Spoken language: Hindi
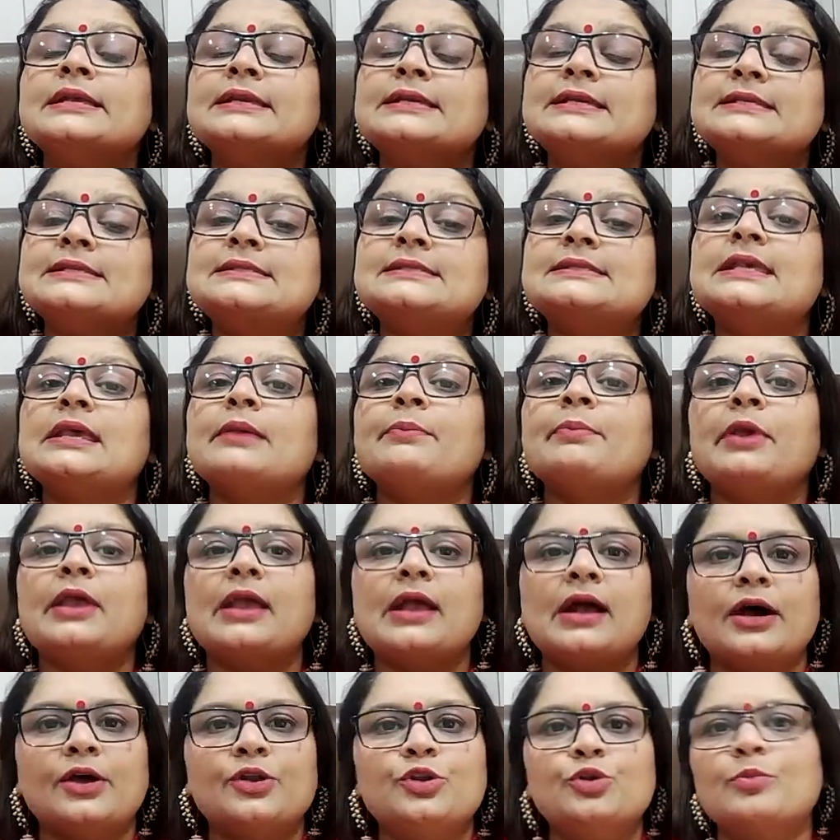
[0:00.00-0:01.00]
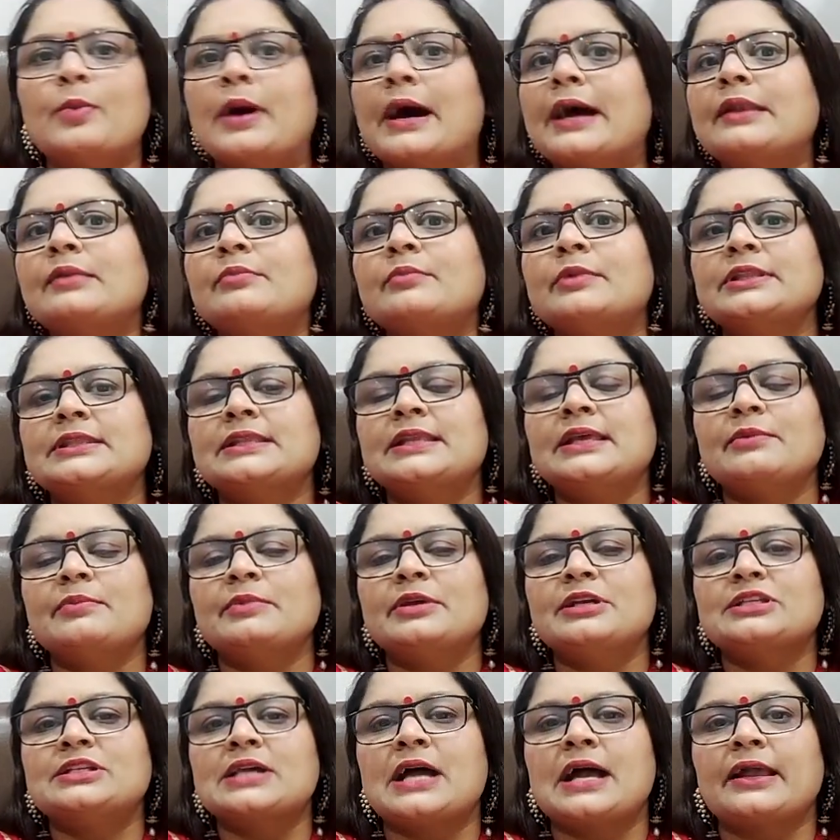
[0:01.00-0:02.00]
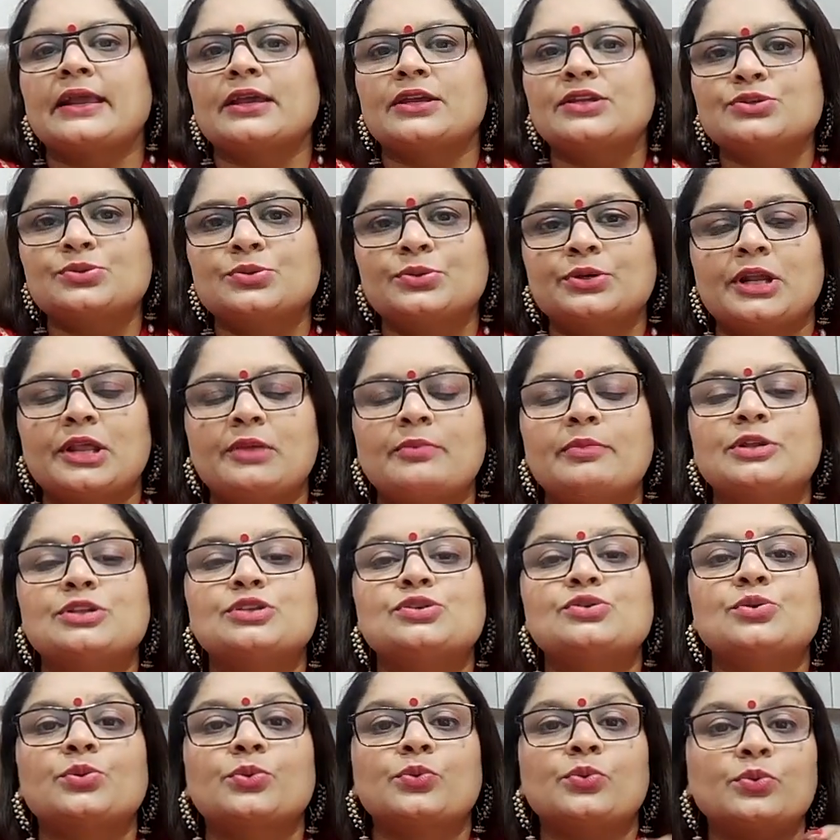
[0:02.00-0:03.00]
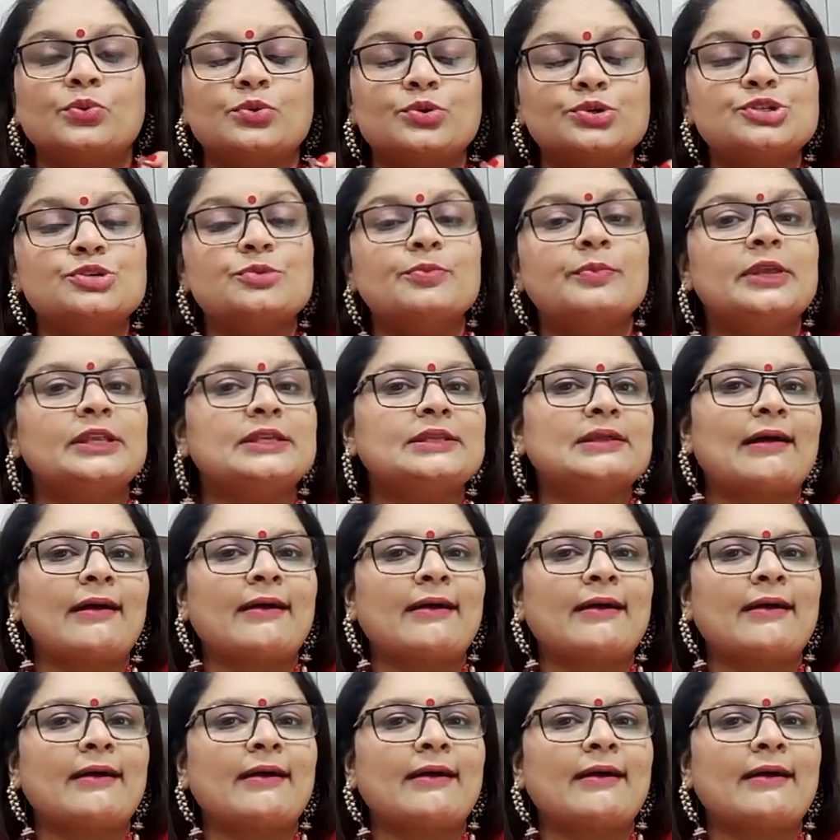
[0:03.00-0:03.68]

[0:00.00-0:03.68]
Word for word: किसी भी हनुमान मंदिर में जाके छोटे बच्चों को कुछ मीठा